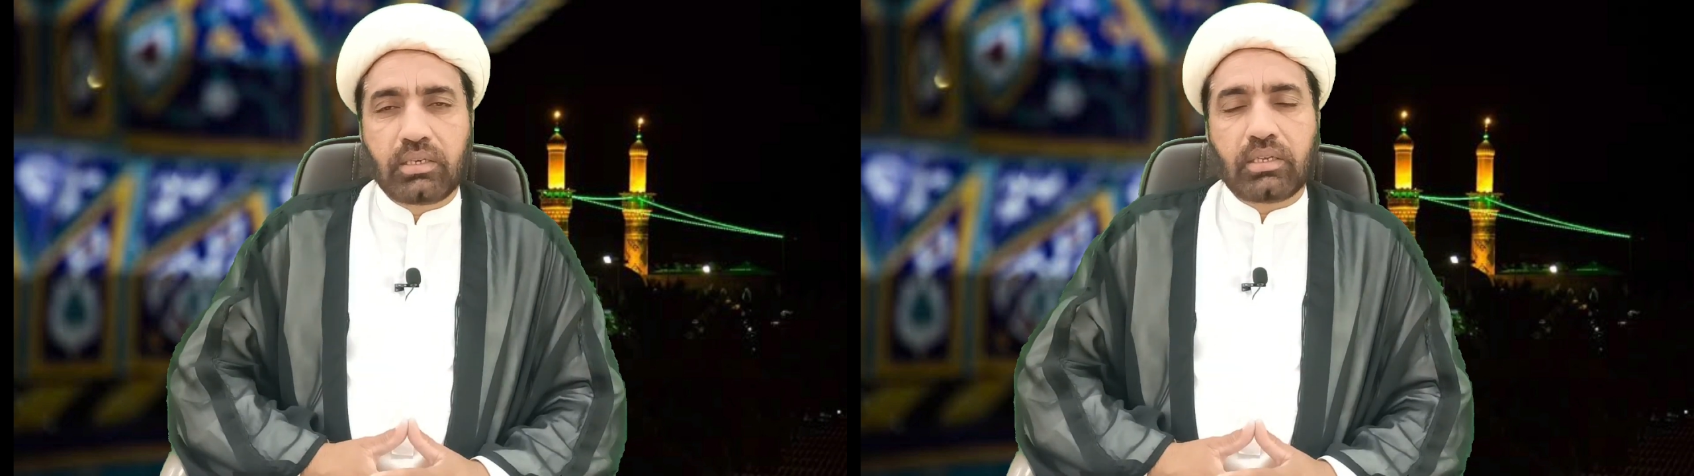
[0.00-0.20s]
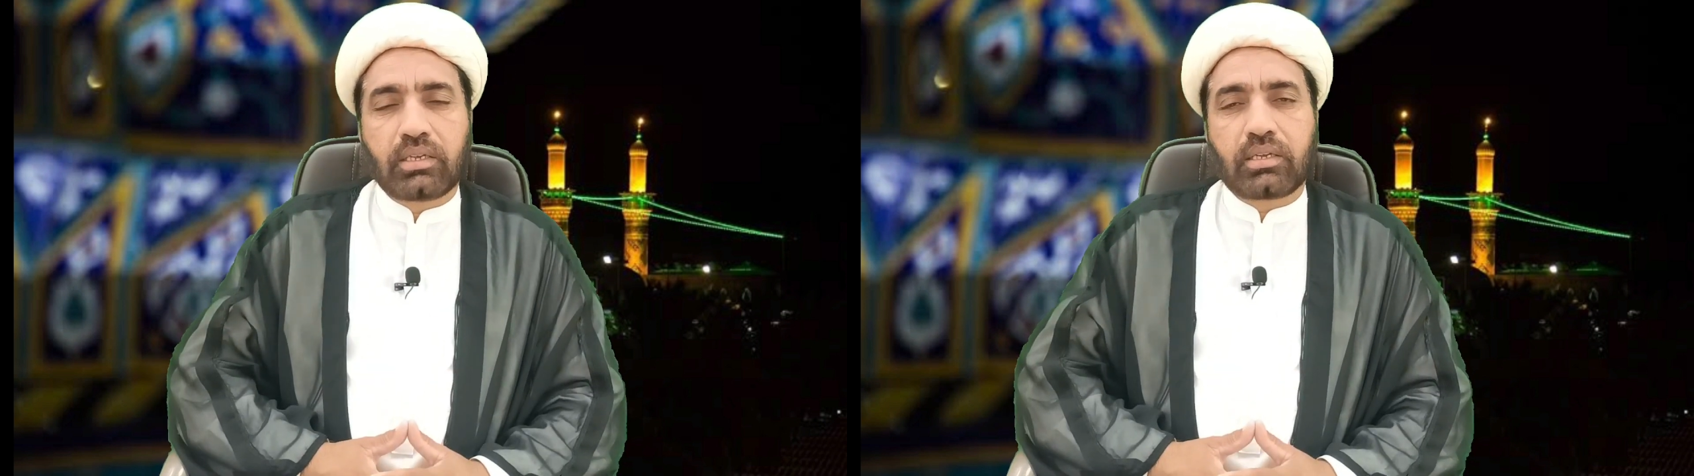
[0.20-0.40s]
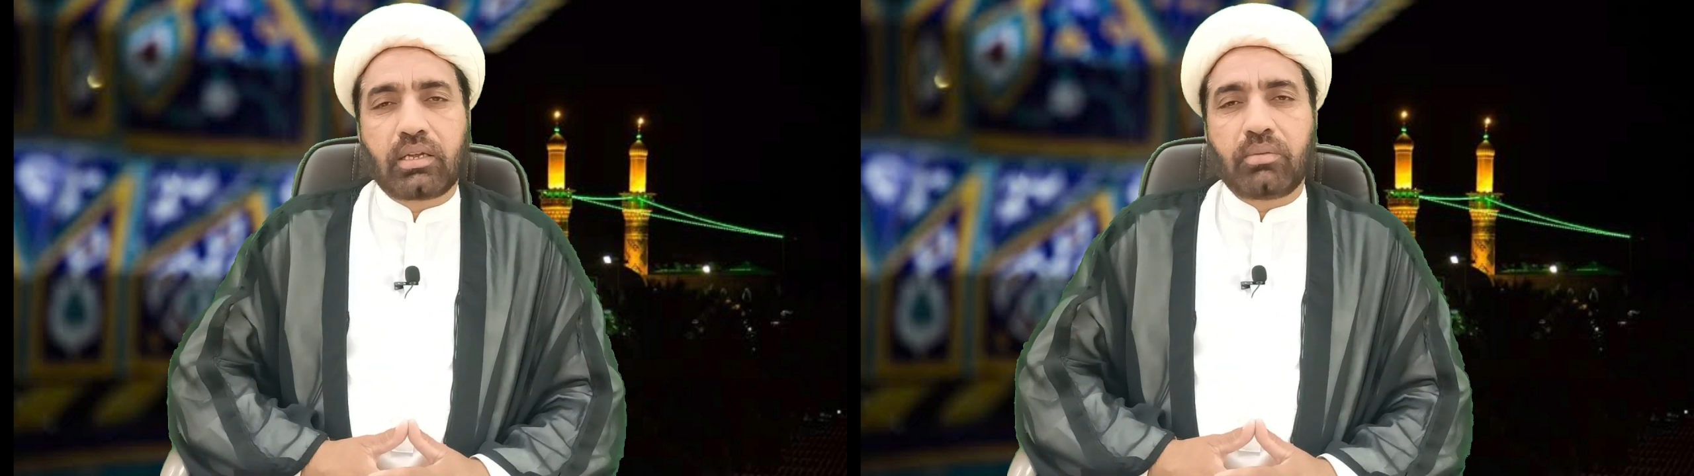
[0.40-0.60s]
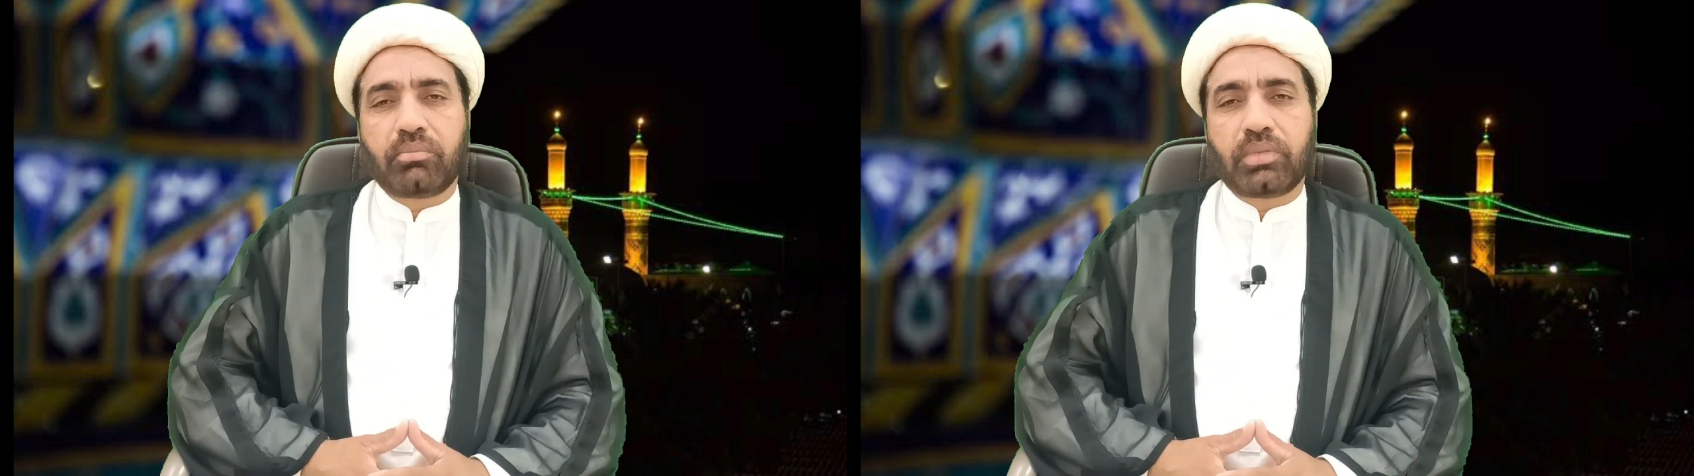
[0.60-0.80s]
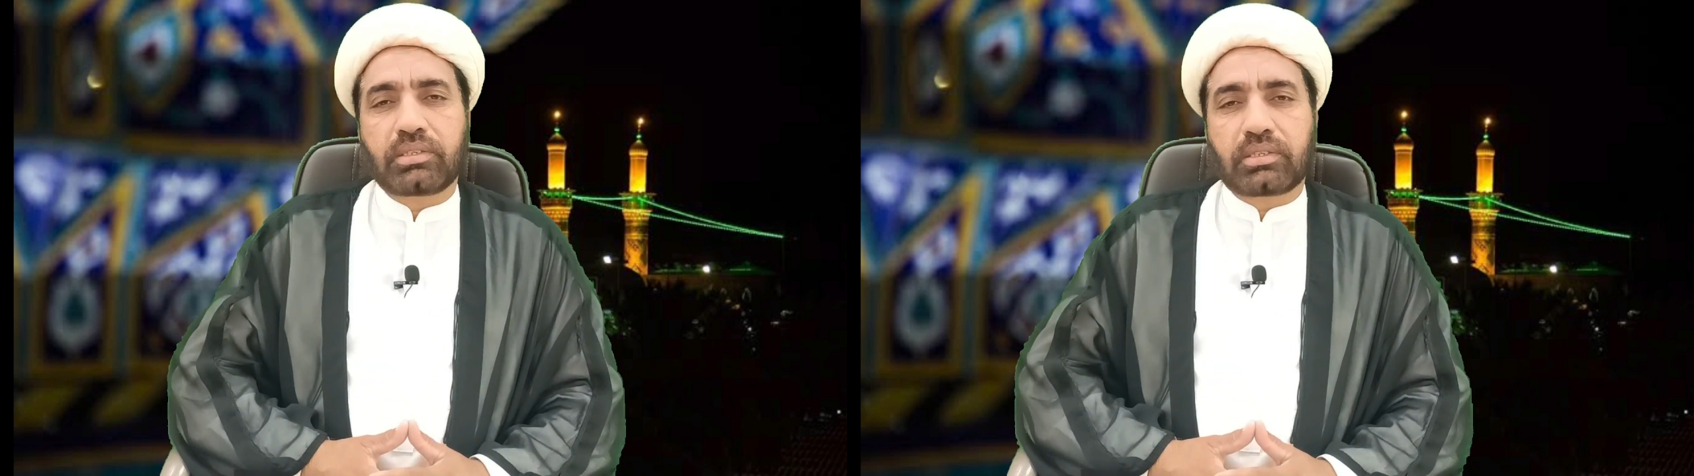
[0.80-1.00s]
यानी
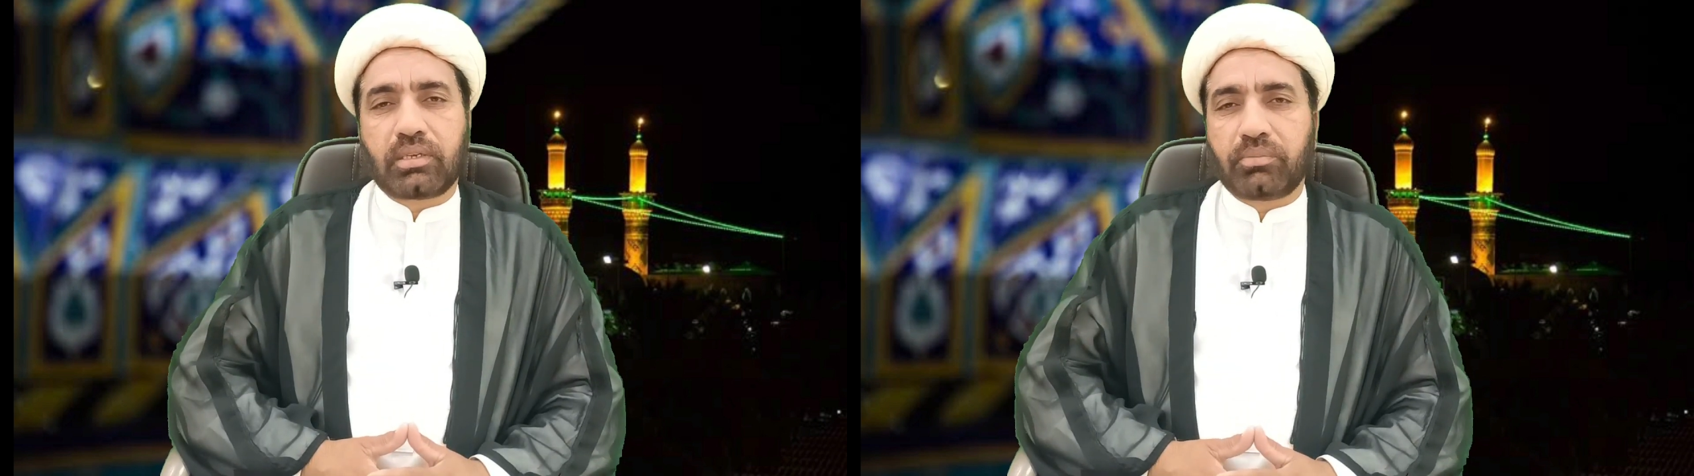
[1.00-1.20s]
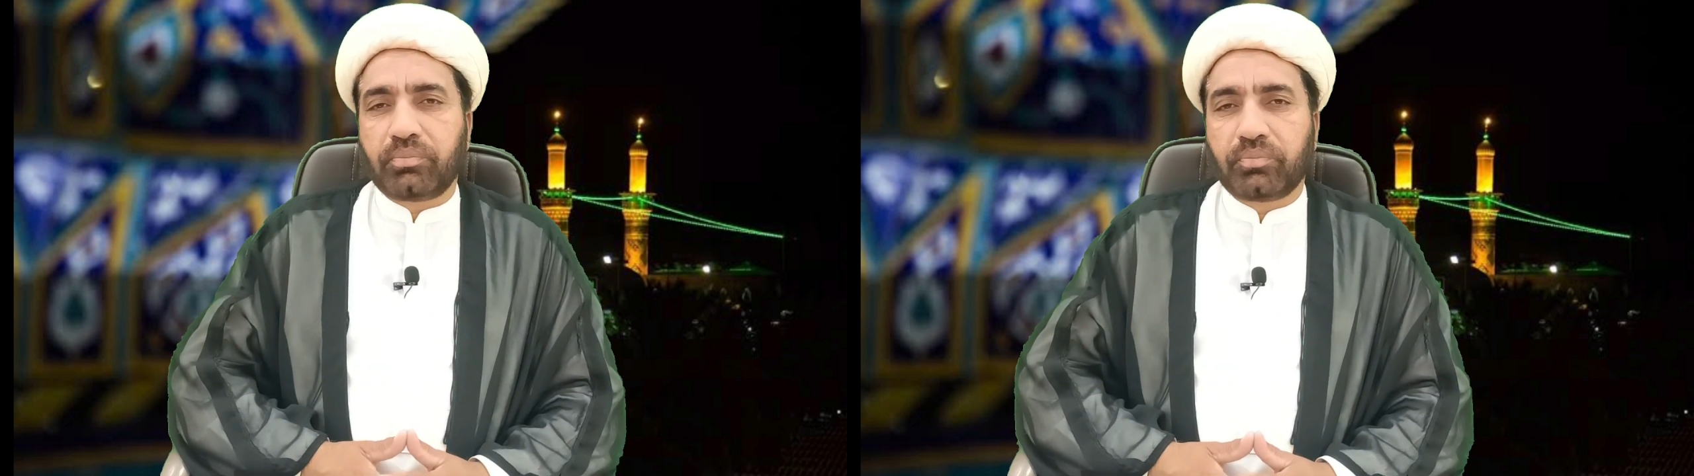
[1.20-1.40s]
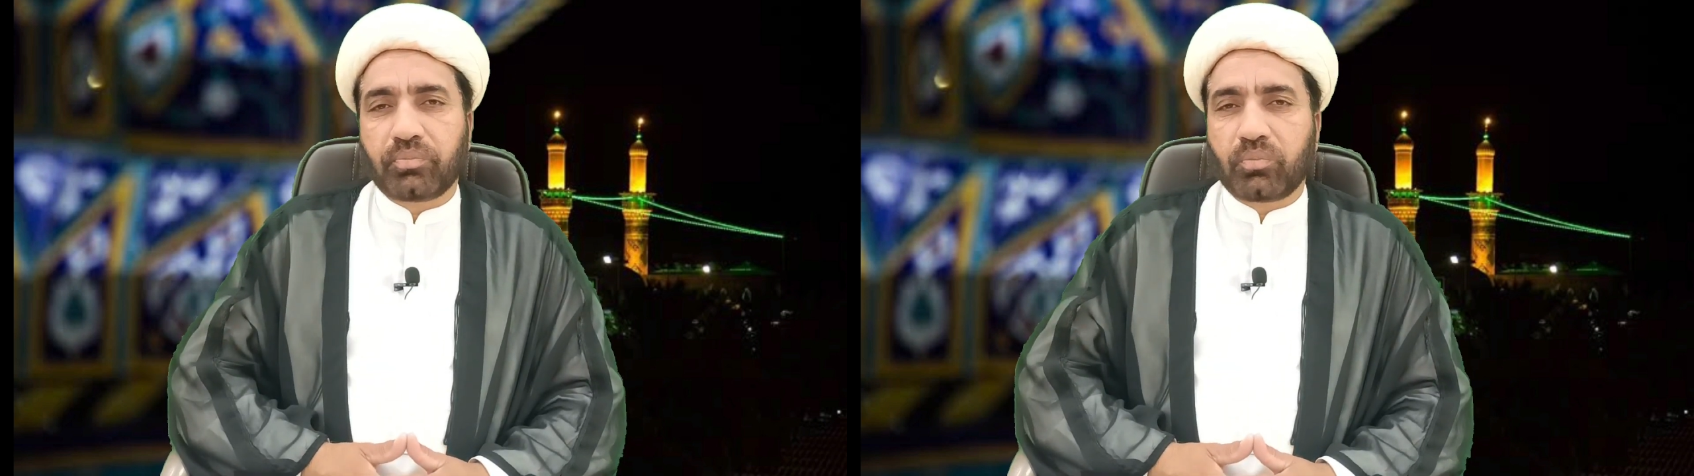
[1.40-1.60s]
कम अज़ कम